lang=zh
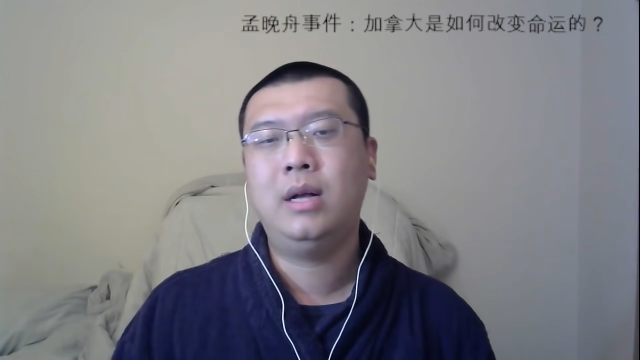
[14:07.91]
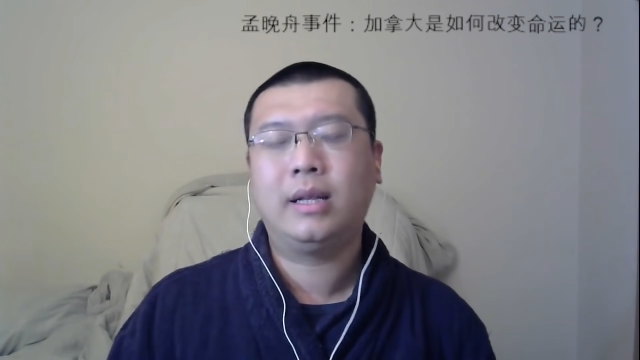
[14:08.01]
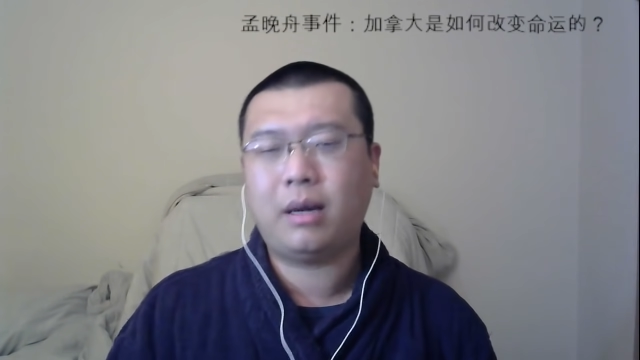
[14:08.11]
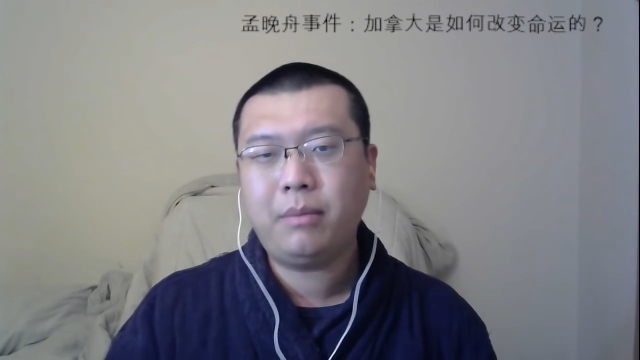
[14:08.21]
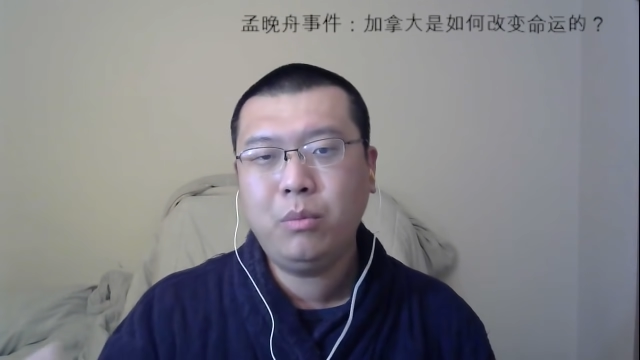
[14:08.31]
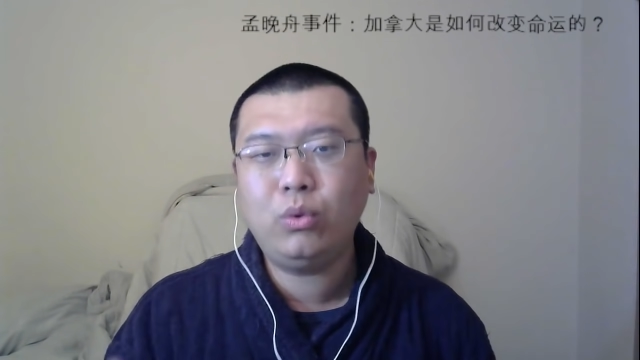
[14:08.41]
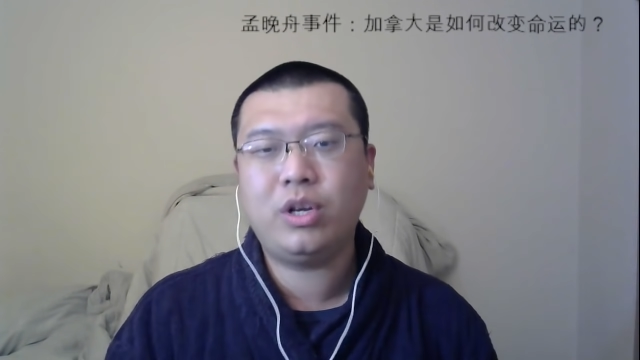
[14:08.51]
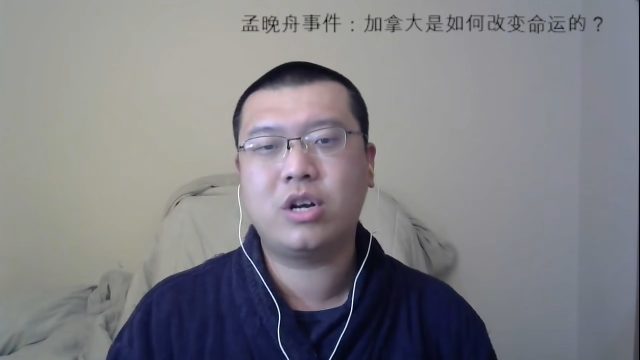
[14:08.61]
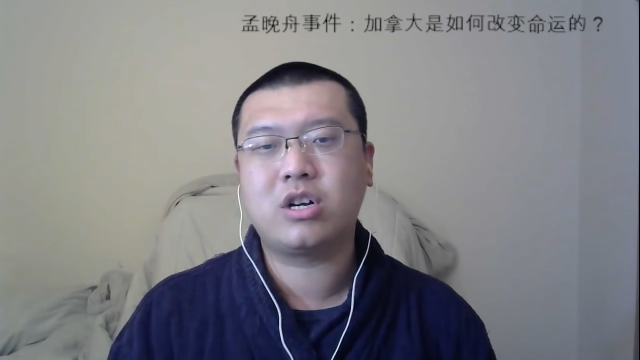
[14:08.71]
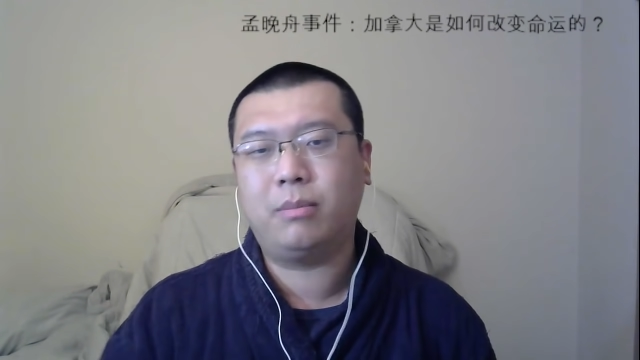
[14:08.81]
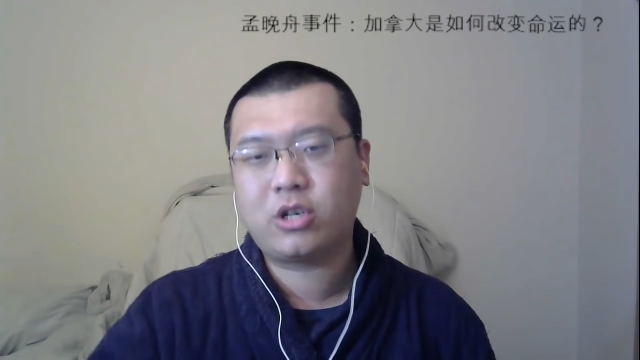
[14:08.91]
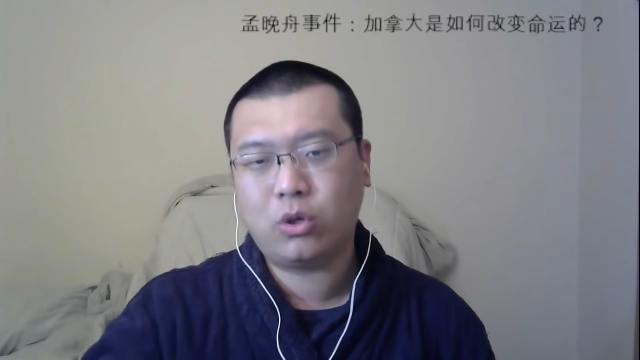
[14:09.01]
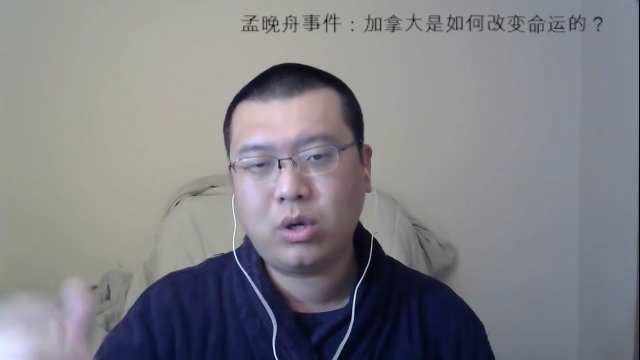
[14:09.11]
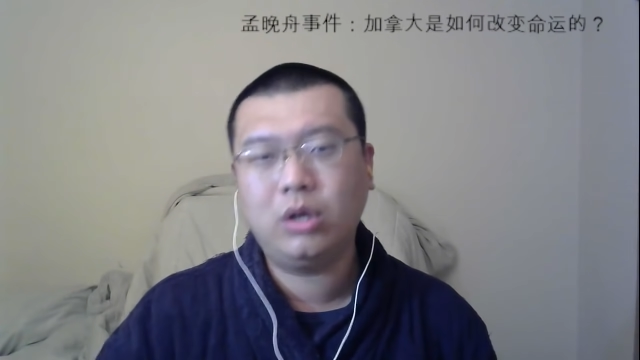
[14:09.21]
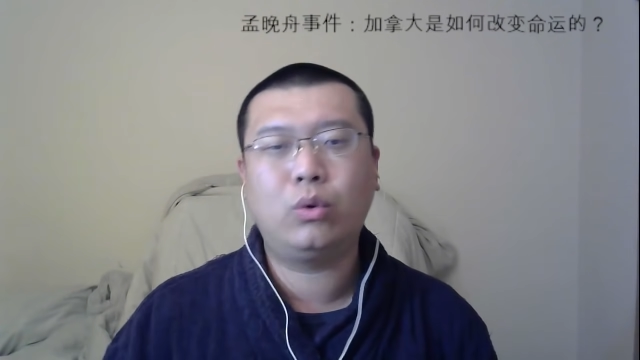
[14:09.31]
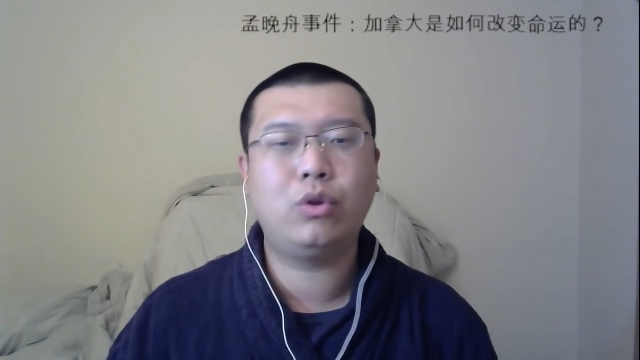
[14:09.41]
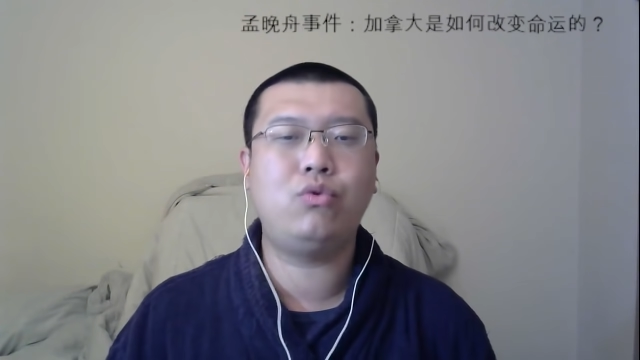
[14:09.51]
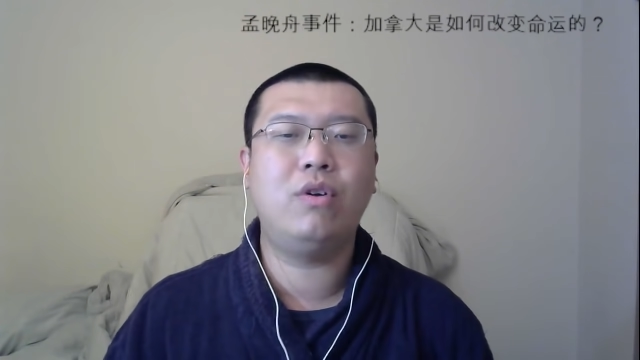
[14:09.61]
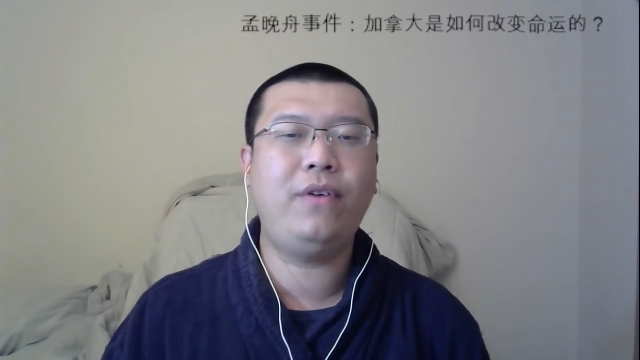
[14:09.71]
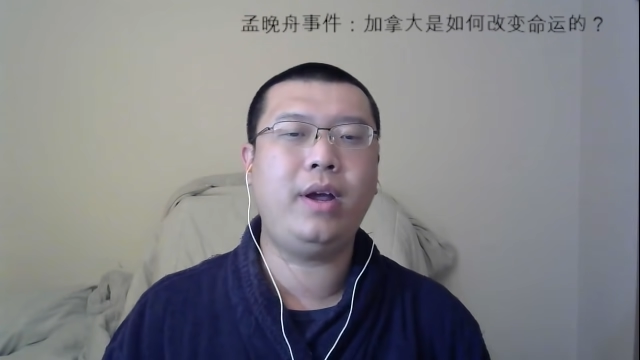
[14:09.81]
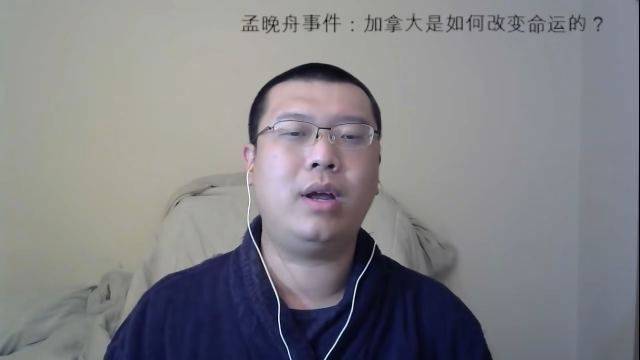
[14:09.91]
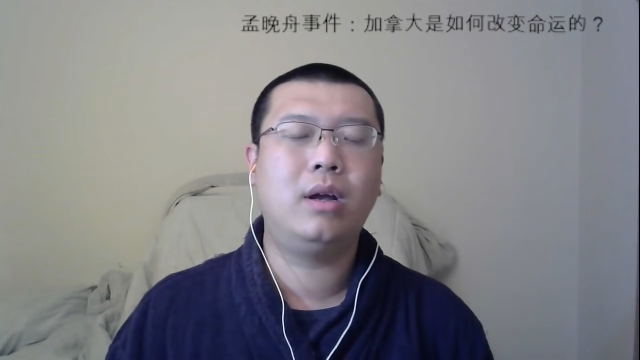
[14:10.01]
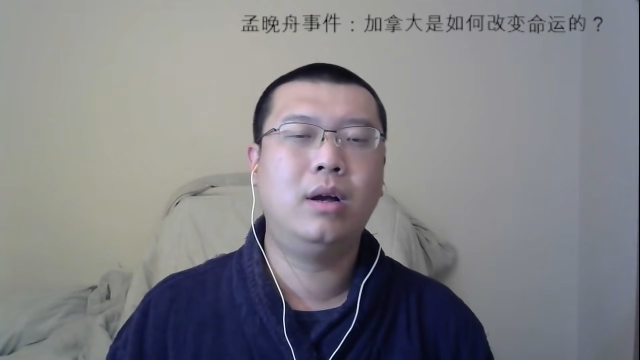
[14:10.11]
他们的目的是什么？收更多的学费，